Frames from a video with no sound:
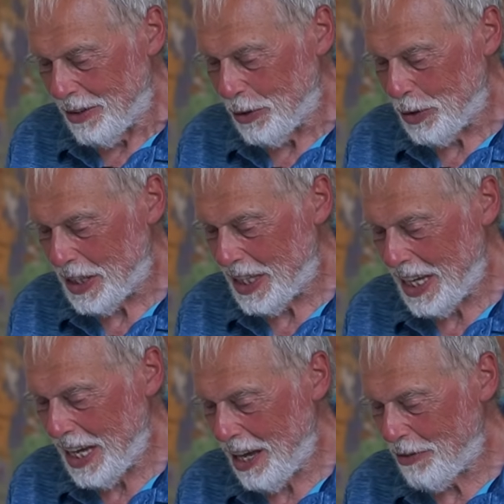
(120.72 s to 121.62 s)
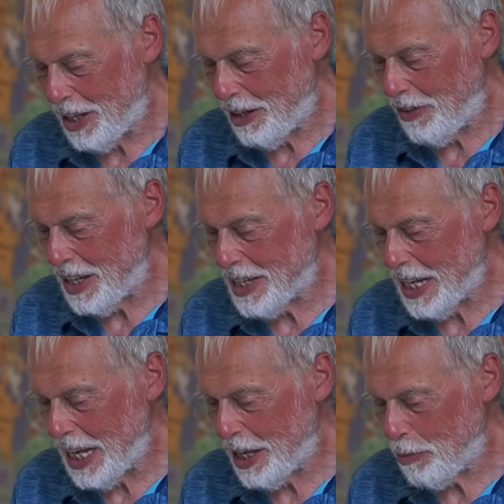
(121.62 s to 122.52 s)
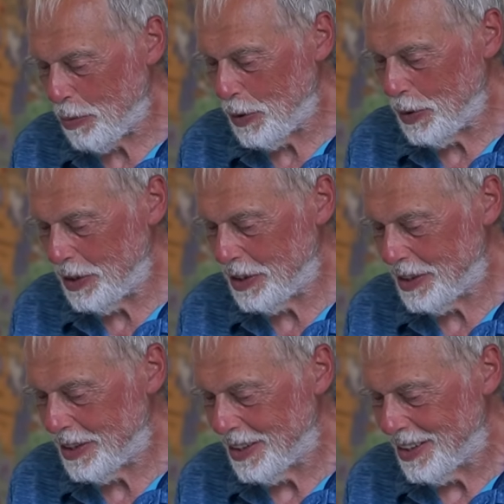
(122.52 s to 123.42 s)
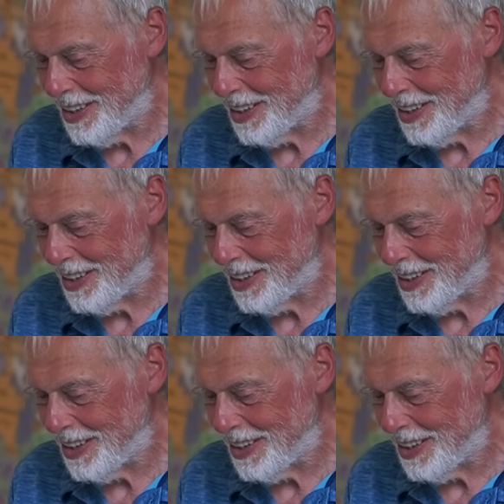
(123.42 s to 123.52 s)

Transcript: Und hier aber der wesentliche Punkt,